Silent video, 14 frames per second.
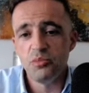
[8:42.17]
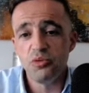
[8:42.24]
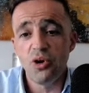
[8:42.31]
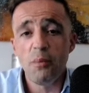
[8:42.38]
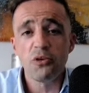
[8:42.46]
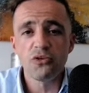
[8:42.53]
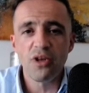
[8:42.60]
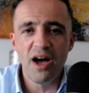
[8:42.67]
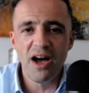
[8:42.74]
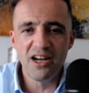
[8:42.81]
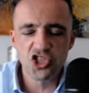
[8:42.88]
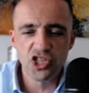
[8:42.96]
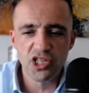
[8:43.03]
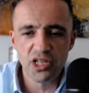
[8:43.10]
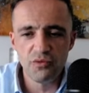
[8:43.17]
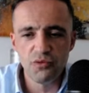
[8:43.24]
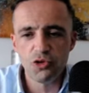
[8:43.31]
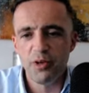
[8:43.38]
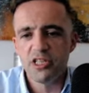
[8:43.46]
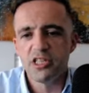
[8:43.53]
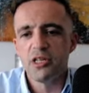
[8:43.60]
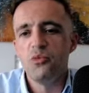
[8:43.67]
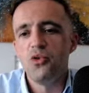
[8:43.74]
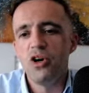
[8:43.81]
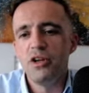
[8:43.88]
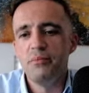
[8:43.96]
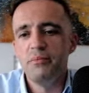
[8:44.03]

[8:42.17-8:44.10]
apprendre à gérer votre patrimoine.